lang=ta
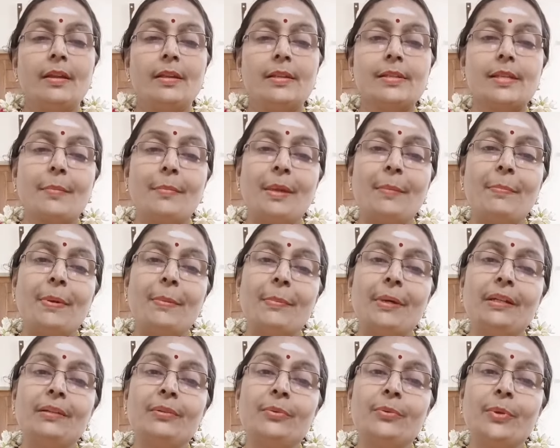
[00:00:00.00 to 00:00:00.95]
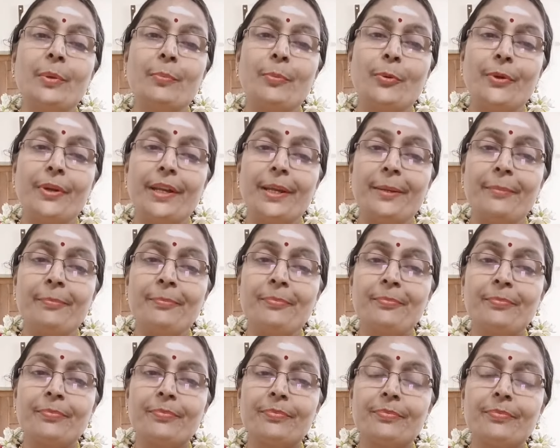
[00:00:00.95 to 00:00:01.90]
சமீபமாக ஒரு பொண்ணை
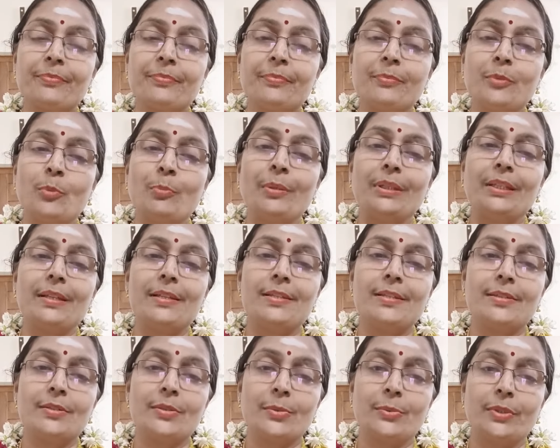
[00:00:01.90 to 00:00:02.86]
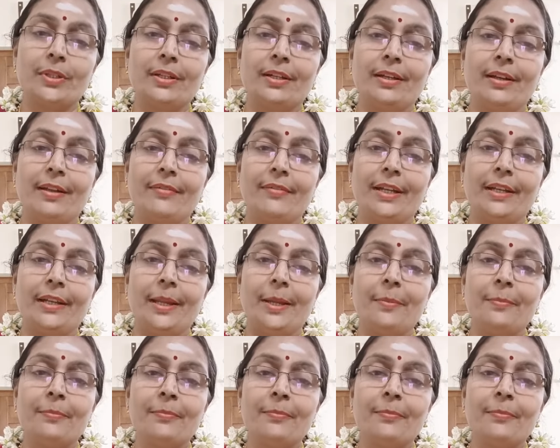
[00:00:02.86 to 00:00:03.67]
முப்பத்தஞ்சு துண்டுகளாக வெட்டி